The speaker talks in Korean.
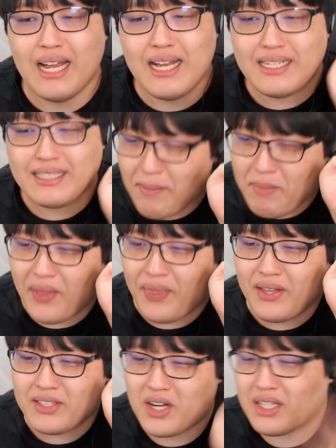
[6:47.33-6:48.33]
3번
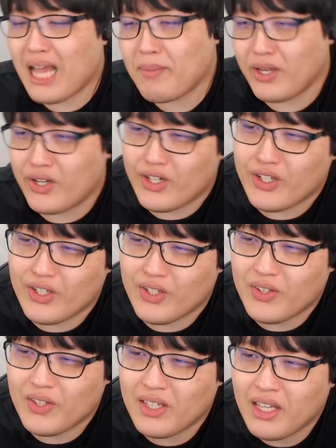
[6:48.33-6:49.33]

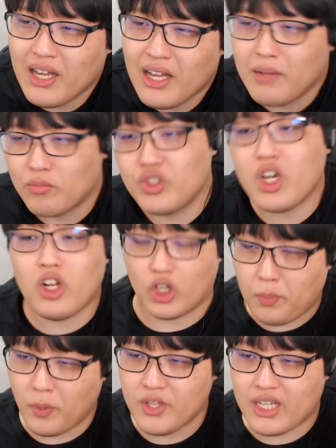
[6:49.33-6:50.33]
정답이군 문제열 여덟
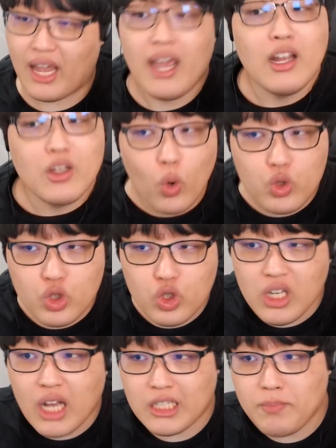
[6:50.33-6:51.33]
번째
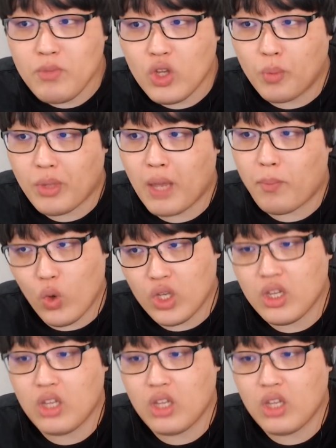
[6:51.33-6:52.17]
녹수기가 10년 넘게 봉인된